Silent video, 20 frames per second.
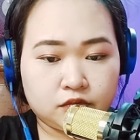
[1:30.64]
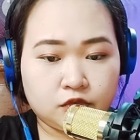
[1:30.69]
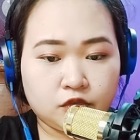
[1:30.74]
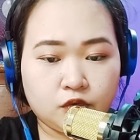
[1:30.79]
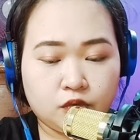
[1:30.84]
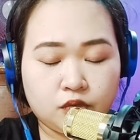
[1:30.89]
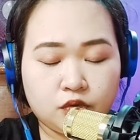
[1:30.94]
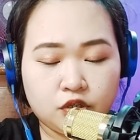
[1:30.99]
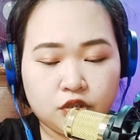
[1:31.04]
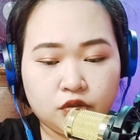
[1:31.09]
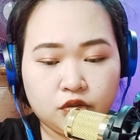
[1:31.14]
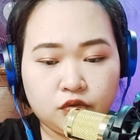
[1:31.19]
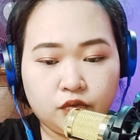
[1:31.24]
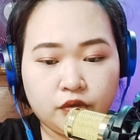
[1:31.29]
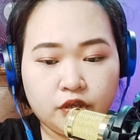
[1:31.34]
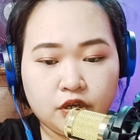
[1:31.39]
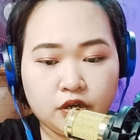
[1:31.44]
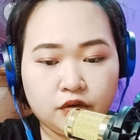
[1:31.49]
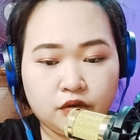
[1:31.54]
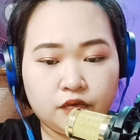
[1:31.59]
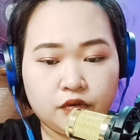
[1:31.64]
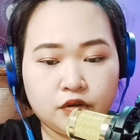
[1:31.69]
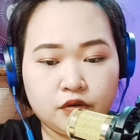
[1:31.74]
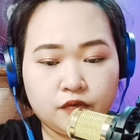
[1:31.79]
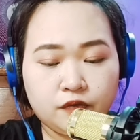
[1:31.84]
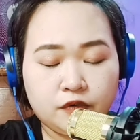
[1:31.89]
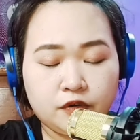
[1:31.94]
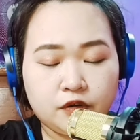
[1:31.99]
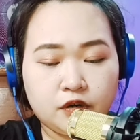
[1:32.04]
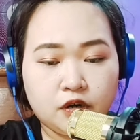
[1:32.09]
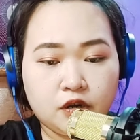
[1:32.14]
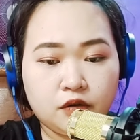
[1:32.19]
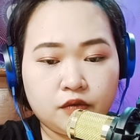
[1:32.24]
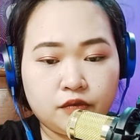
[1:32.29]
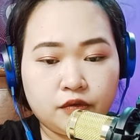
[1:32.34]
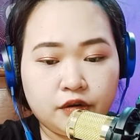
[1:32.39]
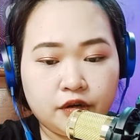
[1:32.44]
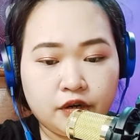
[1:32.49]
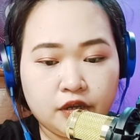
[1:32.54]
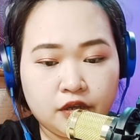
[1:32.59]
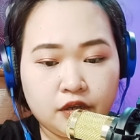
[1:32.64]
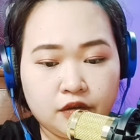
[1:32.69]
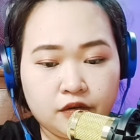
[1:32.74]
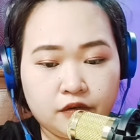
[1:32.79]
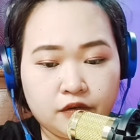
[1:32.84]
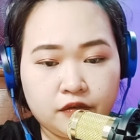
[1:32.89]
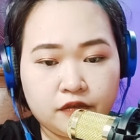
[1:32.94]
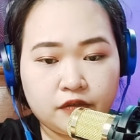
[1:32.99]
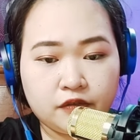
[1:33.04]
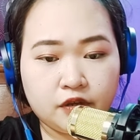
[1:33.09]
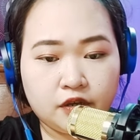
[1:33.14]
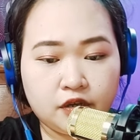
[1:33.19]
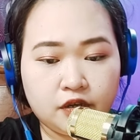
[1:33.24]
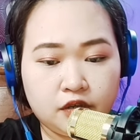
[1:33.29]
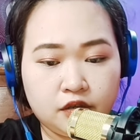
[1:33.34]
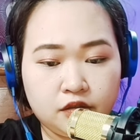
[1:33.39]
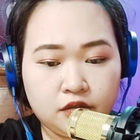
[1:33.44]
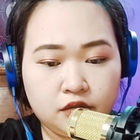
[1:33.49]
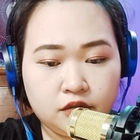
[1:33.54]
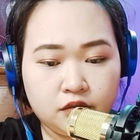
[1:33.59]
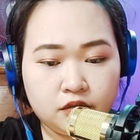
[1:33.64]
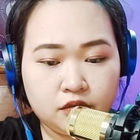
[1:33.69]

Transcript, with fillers: What do we have here for our air sign?